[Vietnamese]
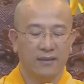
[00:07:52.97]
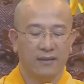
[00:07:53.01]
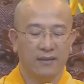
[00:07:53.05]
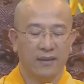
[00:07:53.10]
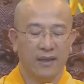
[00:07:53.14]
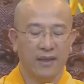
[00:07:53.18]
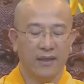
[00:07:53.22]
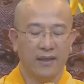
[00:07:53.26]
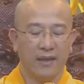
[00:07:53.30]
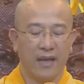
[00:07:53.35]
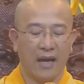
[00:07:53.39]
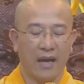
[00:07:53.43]

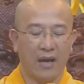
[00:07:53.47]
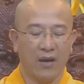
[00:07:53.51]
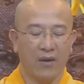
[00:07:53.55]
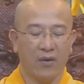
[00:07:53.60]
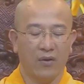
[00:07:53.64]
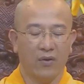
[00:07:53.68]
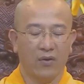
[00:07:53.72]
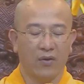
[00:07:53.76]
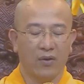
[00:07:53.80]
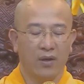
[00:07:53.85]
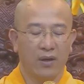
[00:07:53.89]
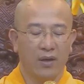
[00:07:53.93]
Thế
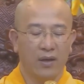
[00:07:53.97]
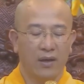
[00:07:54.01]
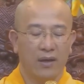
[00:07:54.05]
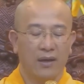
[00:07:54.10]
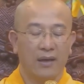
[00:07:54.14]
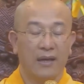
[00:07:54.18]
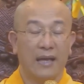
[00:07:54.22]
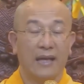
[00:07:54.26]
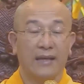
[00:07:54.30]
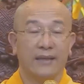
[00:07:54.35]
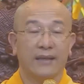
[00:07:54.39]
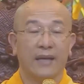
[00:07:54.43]
nào
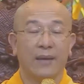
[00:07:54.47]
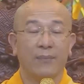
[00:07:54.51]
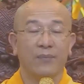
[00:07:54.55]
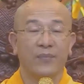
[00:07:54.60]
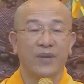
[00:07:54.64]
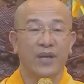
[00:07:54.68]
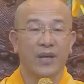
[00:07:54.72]
là 5